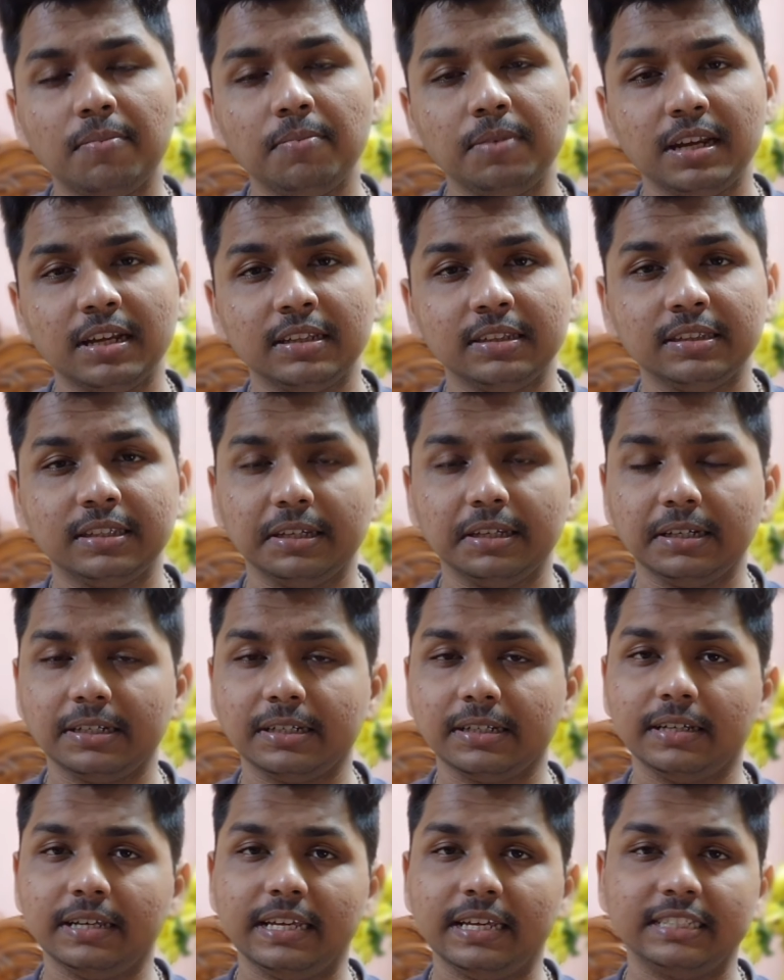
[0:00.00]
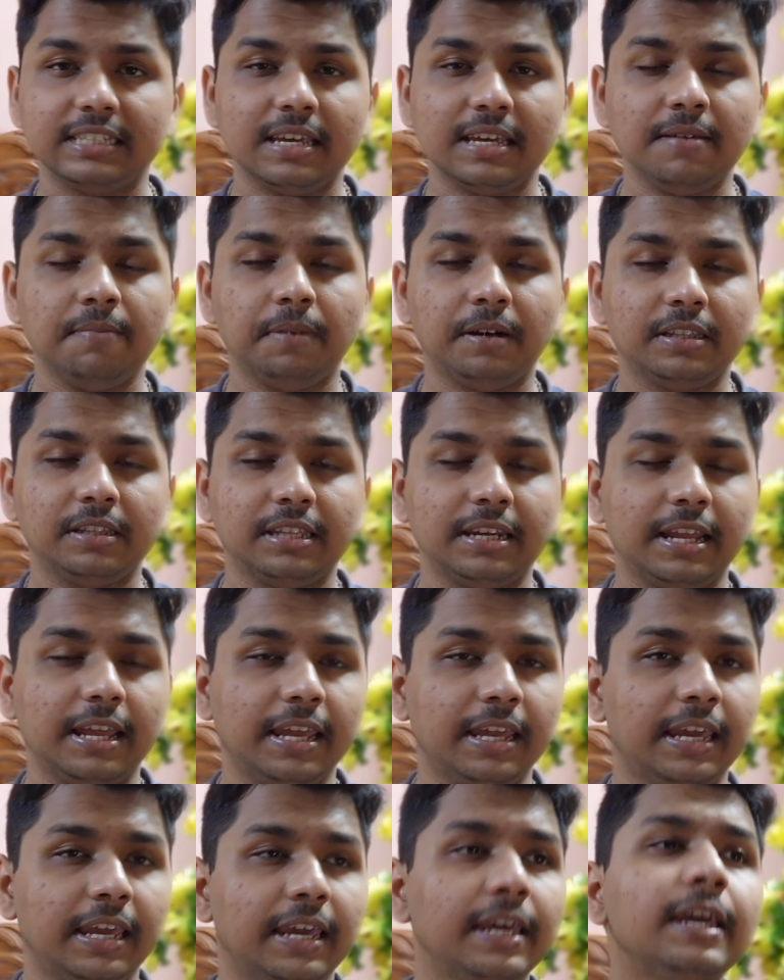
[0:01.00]
मिलियन तक ऐसे ही बढ़ते
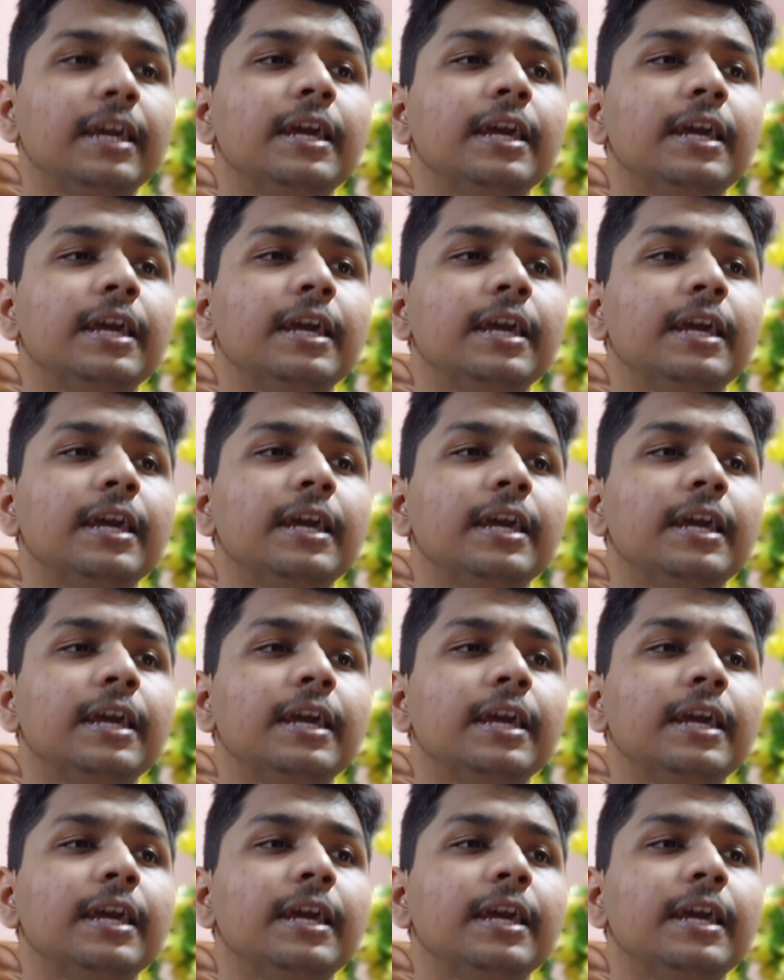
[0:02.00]
रहेंगे